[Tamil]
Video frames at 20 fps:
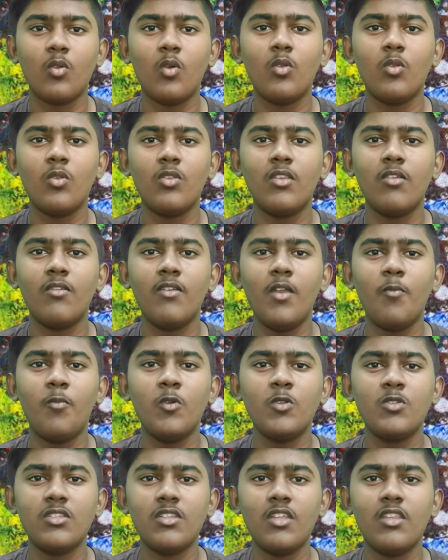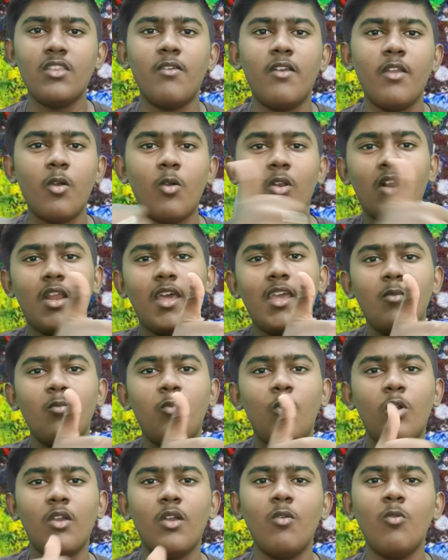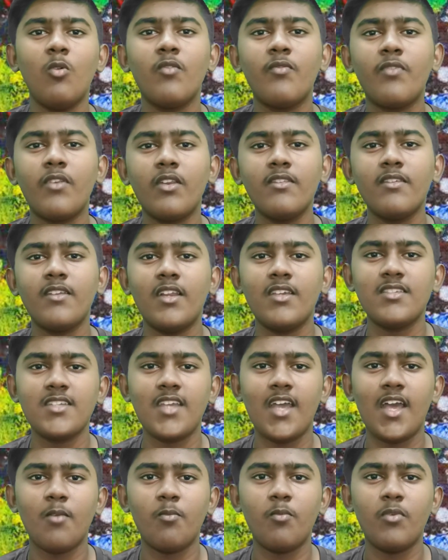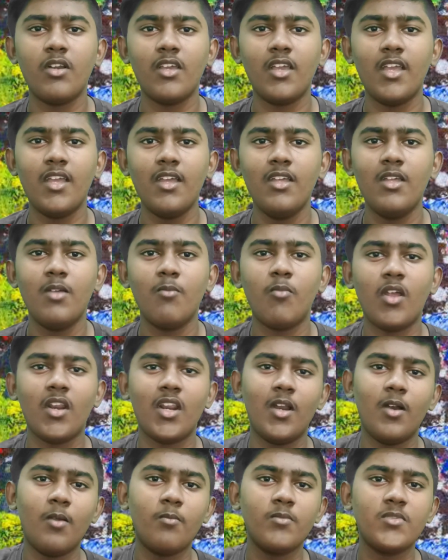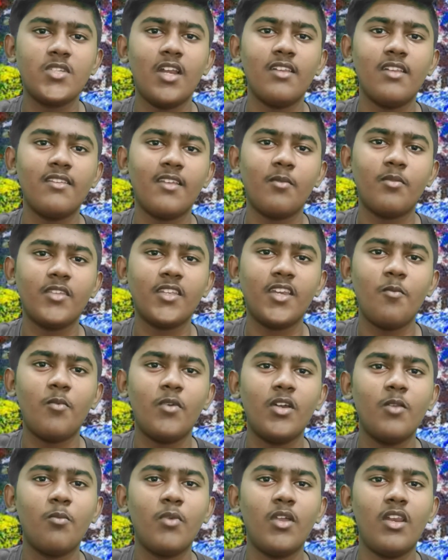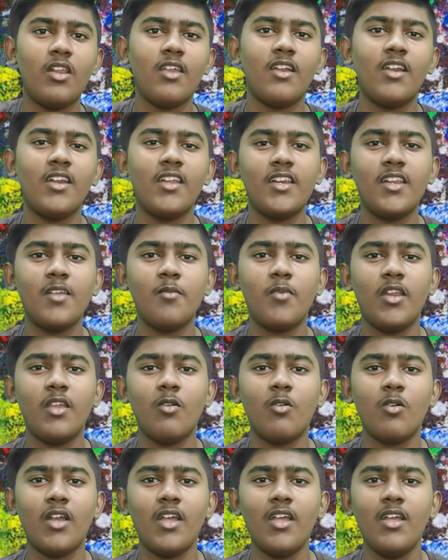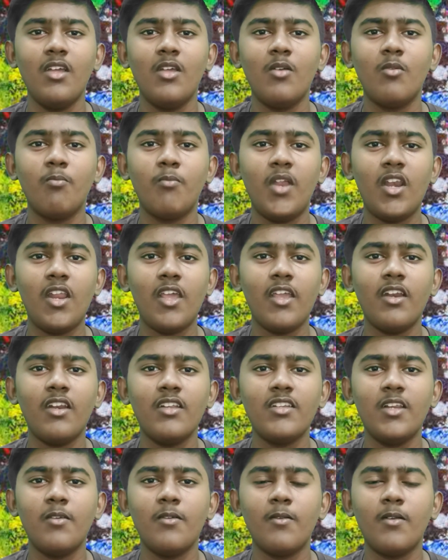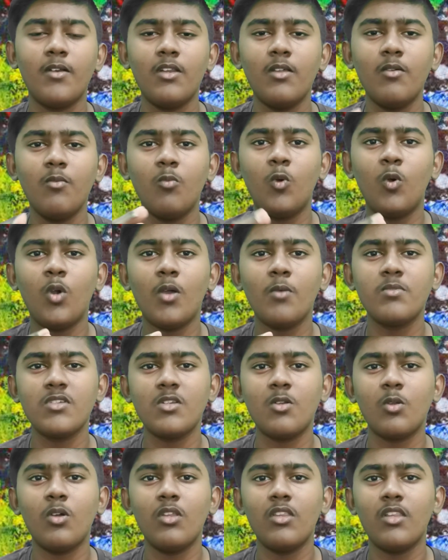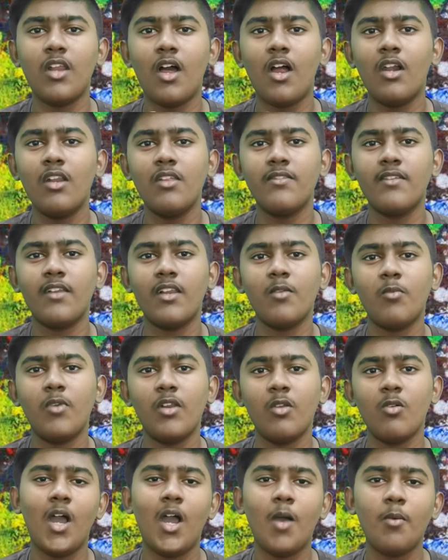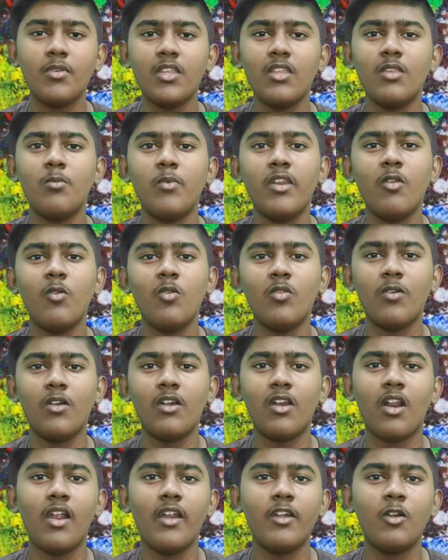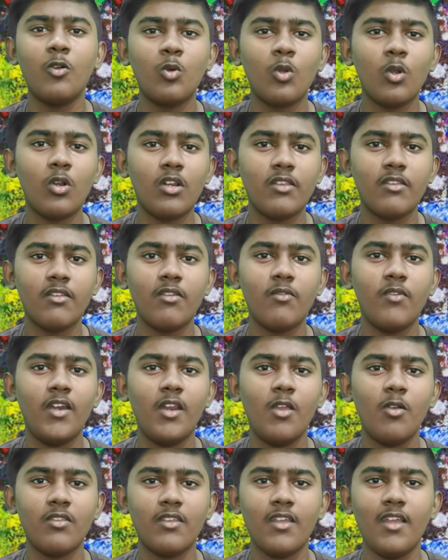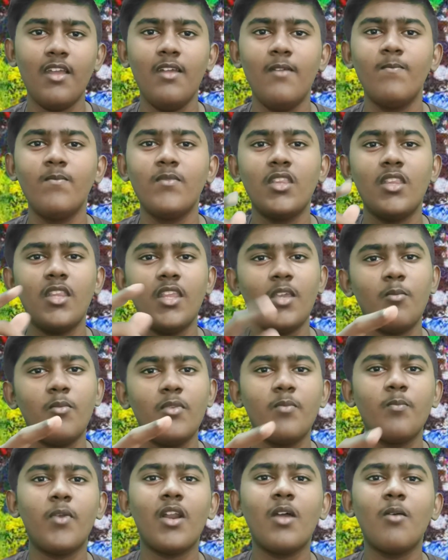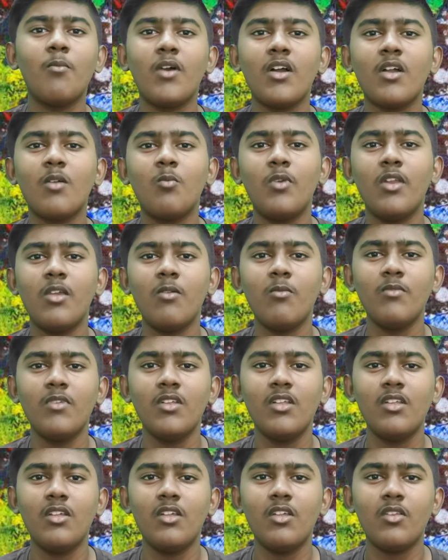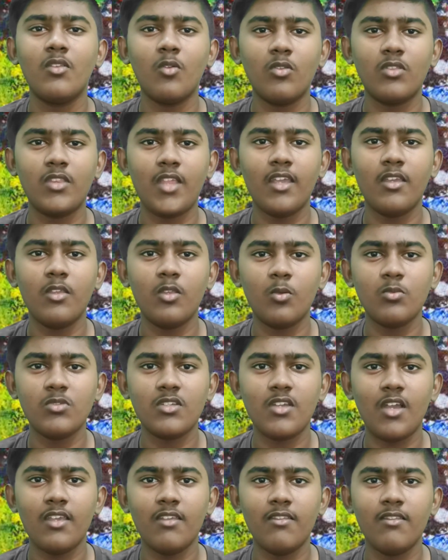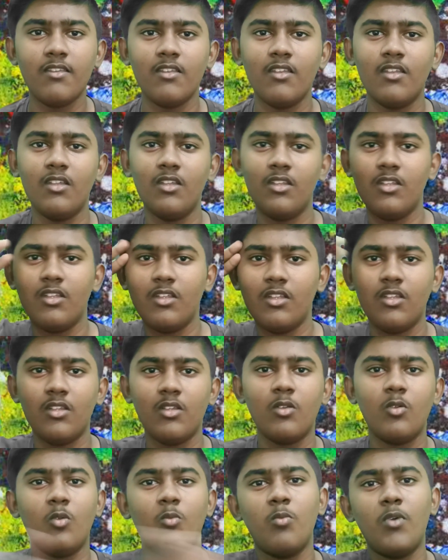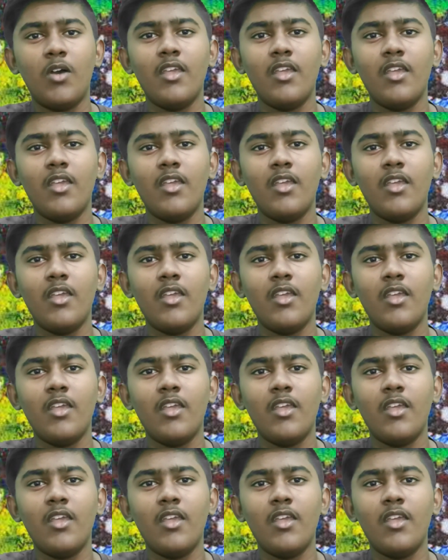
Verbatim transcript: ஸோ இந்த வீடியோ பிடிச்சிருந்தா இந்த வீடியோ ஒரு லைக் போடுங்க உங்கள் ஃப்ரெண்ட்ஸ்க்குலாம் ஷேர் பண்ணுங்கள் மறக்காம நம்ம சேனல் சப்ஸ்கிரைப் பண்ணிட்டு பெல் ஐக்கானு கிளிக் பண்ணிக்கோங்க பெல் ஐக்கானு கிளிக் பண்ணிட்டு மூணு ஆப்ஷன் இருக்கும் அதில் ஆளுன்னு செலக்ட் பண்ணிக்கோங்க அப்போ தான் இந்த மாதிரி யூஸ்ஃபுல்லான ட்ராயிங் டூட்டோரியல்ஸ் அண்ட் வீடியோஸை நீங்கள் மிஸ் பண்ணாமல் பார்க்க முடியும் ஸோ தேங்க்யூ ஸோ மச் காய்ஸ் குட்